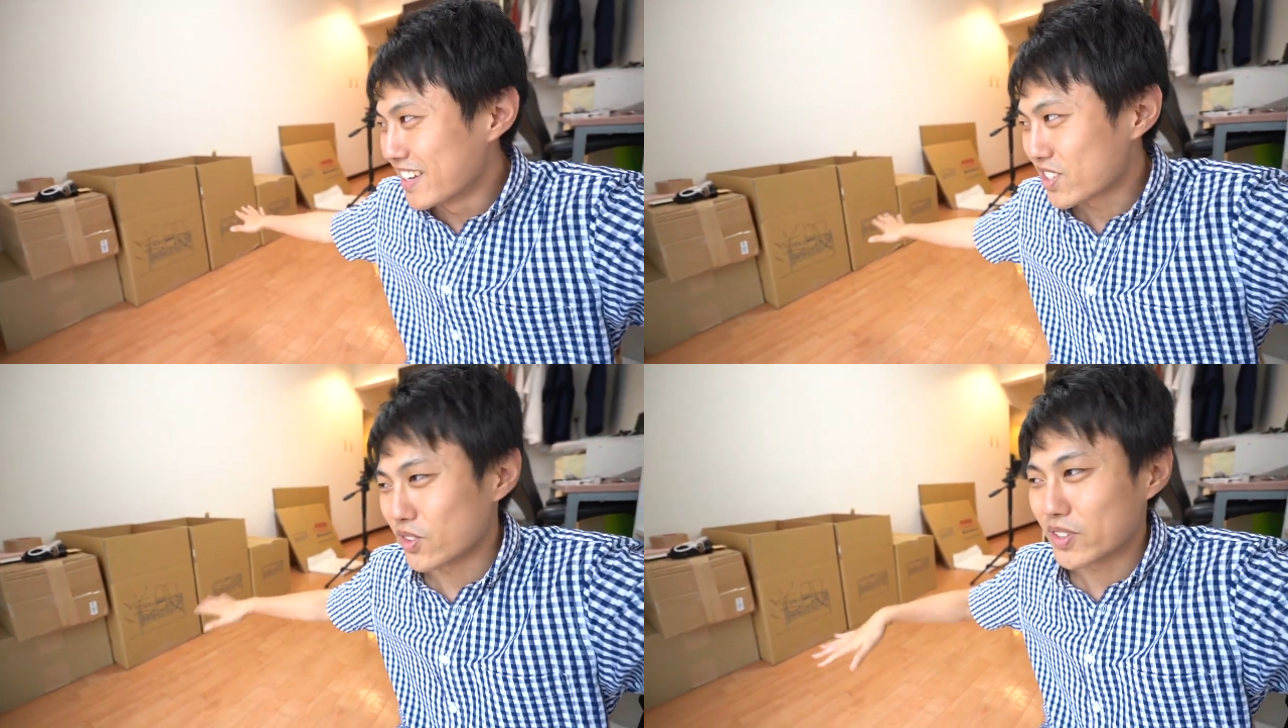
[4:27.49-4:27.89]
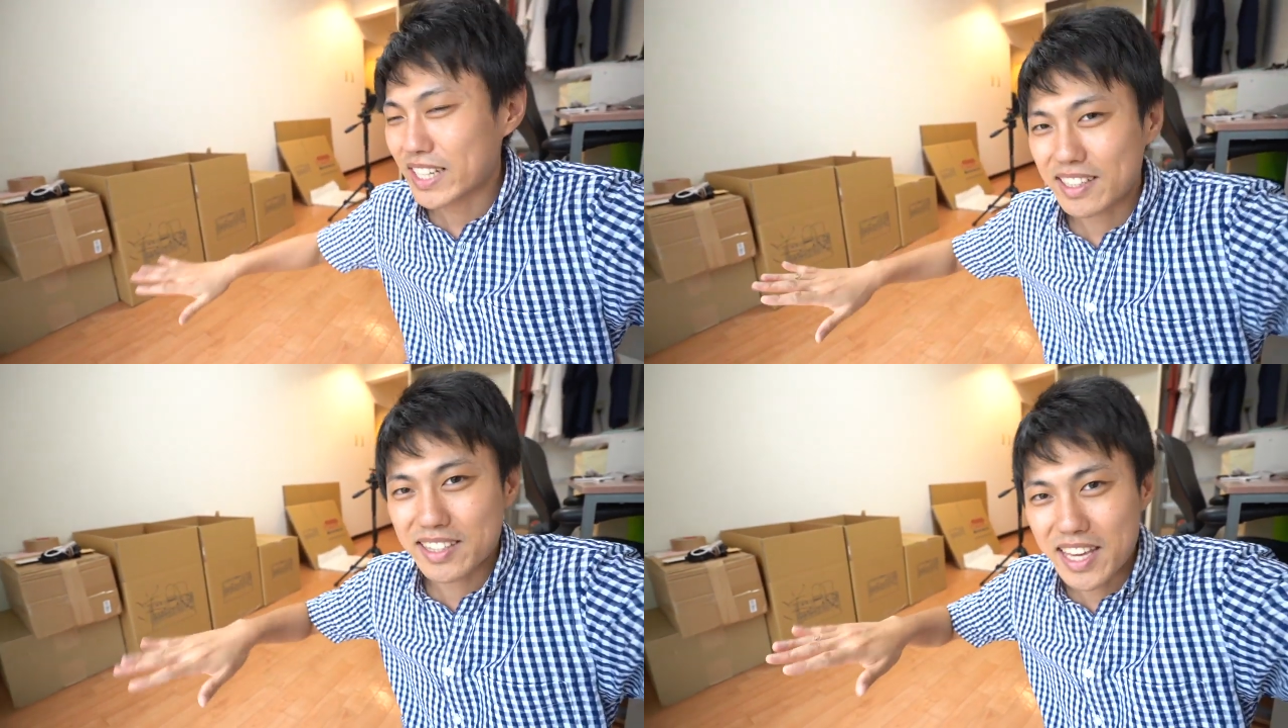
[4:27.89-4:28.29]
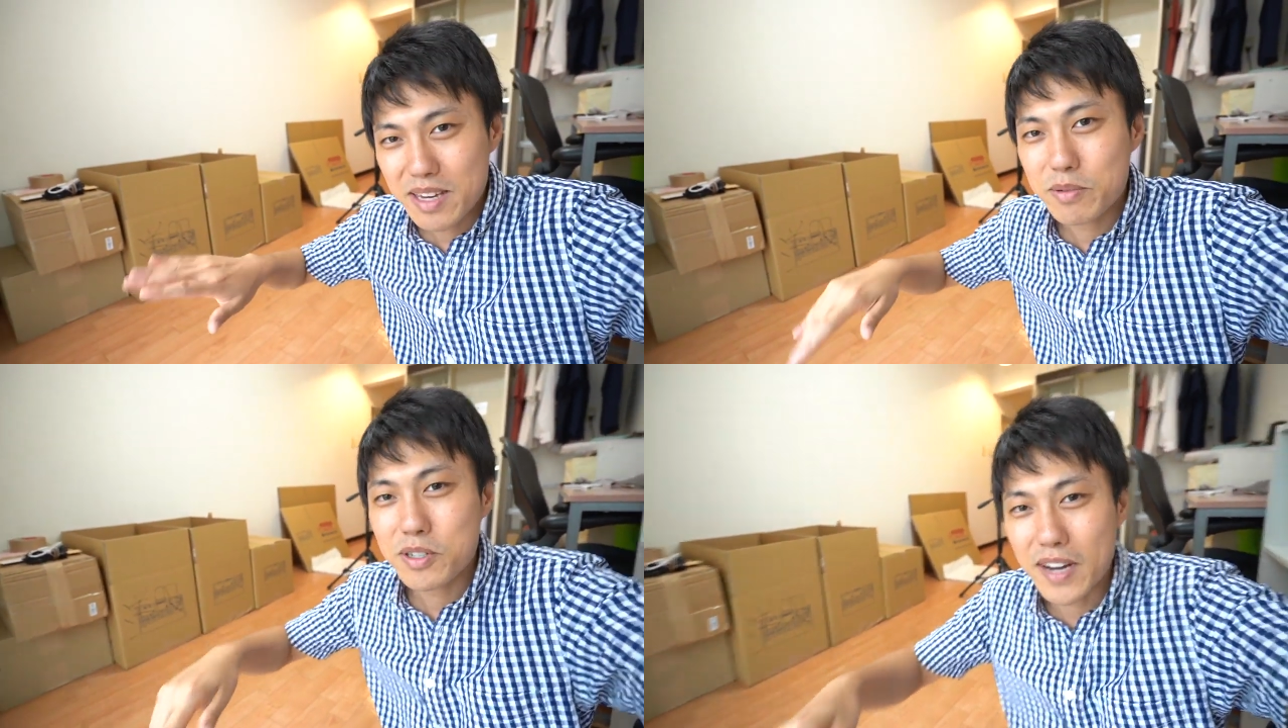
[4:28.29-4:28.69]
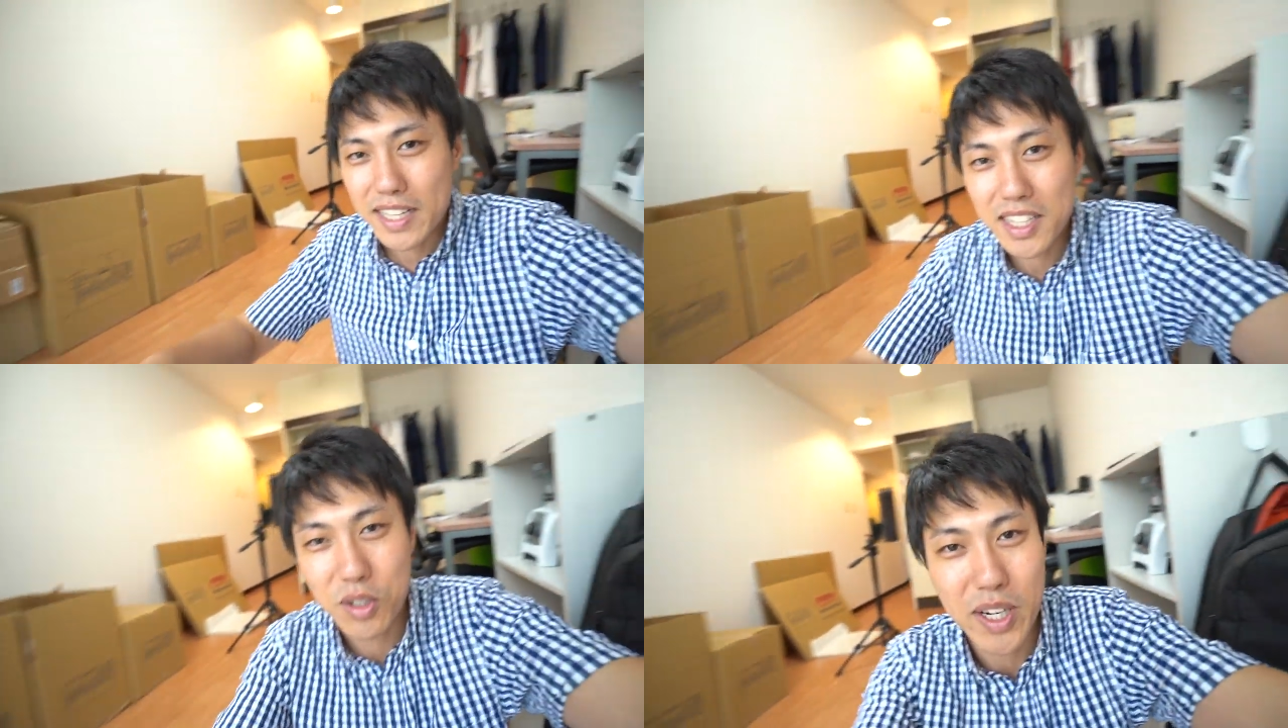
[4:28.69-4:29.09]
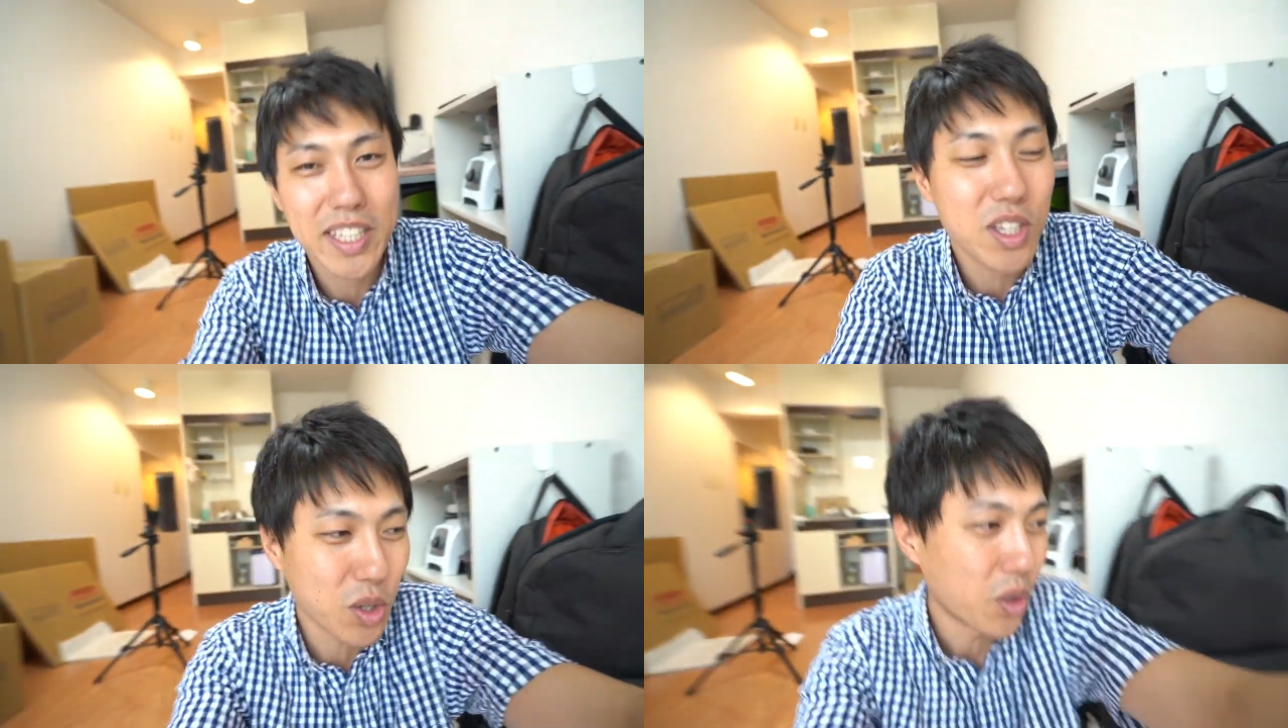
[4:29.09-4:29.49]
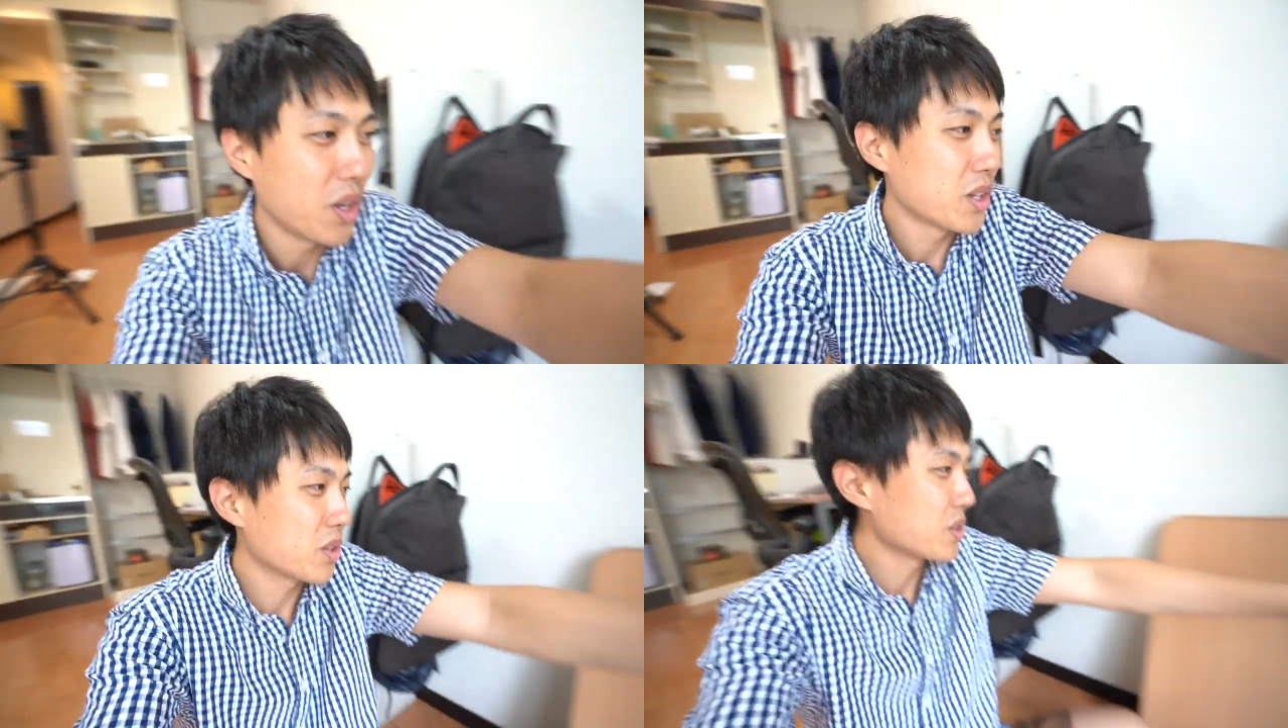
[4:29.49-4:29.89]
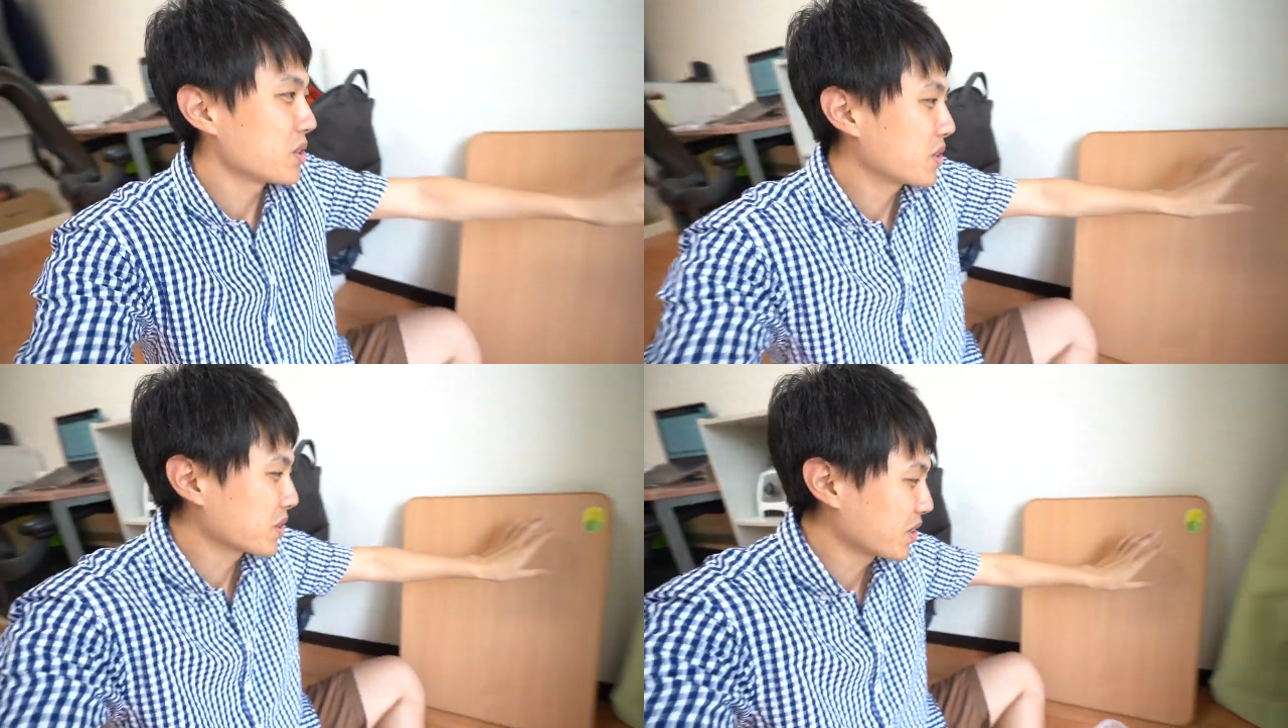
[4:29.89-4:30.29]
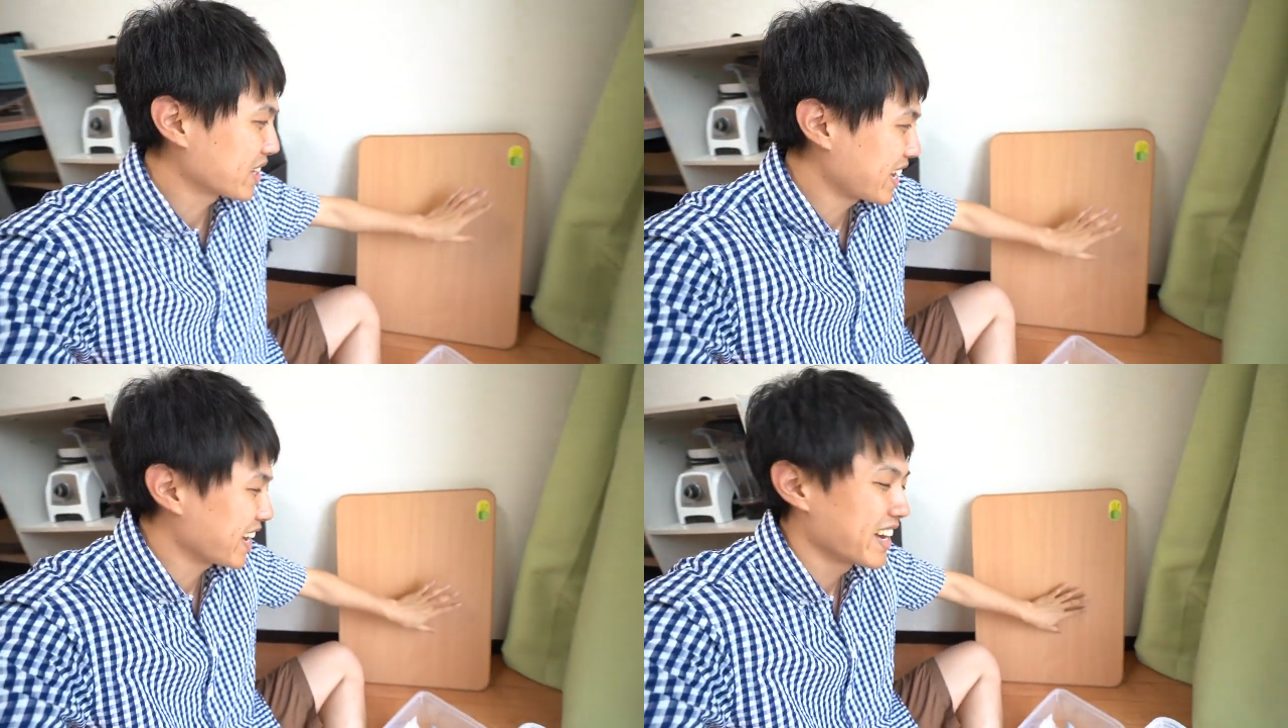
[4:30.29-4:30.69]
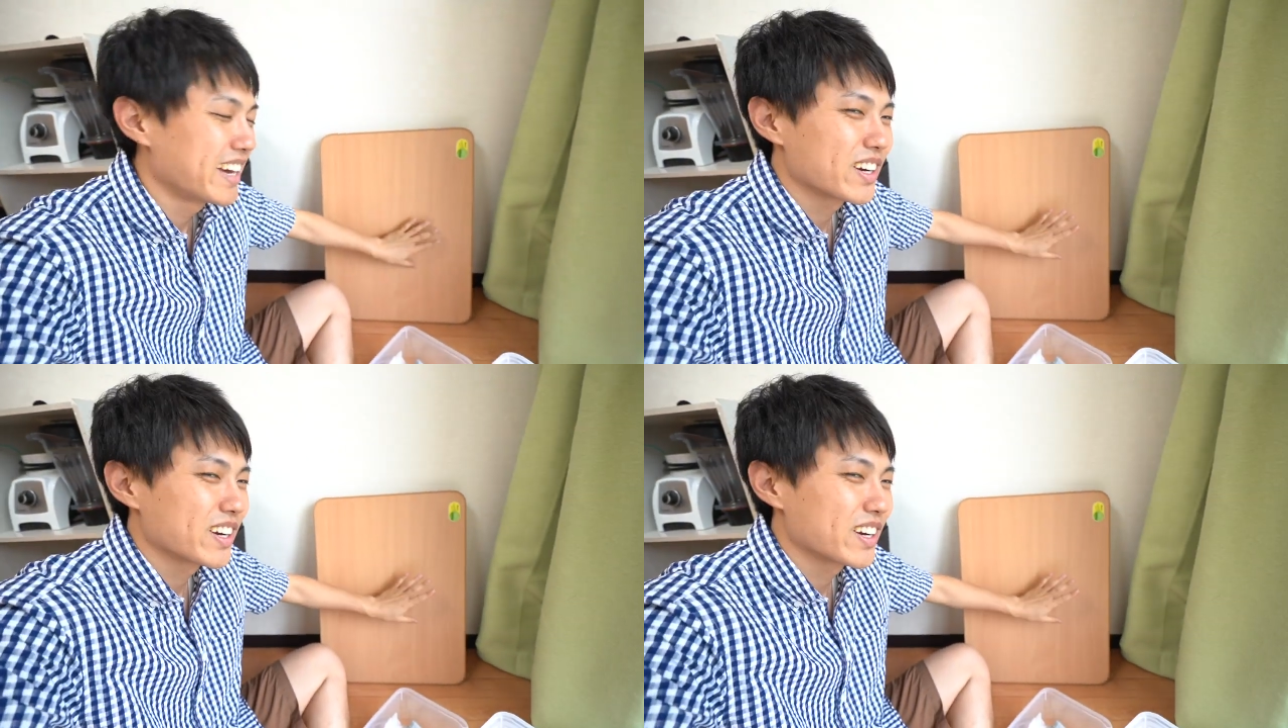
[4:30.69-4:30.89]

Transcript: そのなんかテーブルはあった方がいいでしょうということで